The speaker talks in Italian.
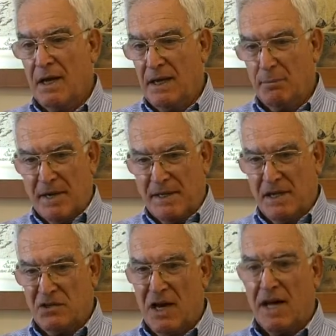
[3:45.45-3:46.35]
e
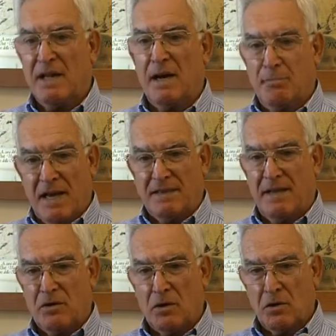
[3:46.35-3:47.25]
parcheggiare a Piazza
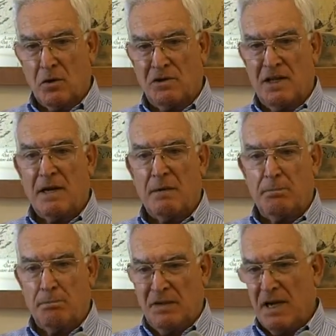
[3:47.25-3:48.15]
della Concordia e dal,
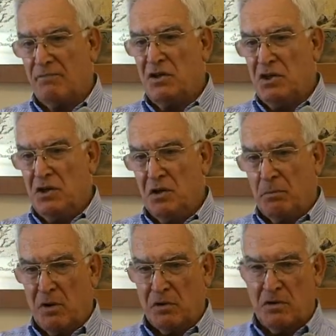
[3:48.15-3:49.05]
dal vicino
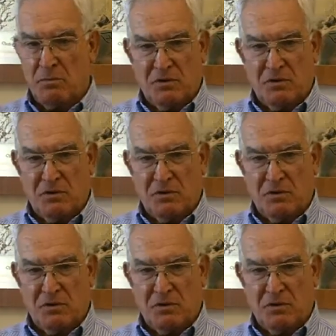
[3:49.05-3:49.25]
porto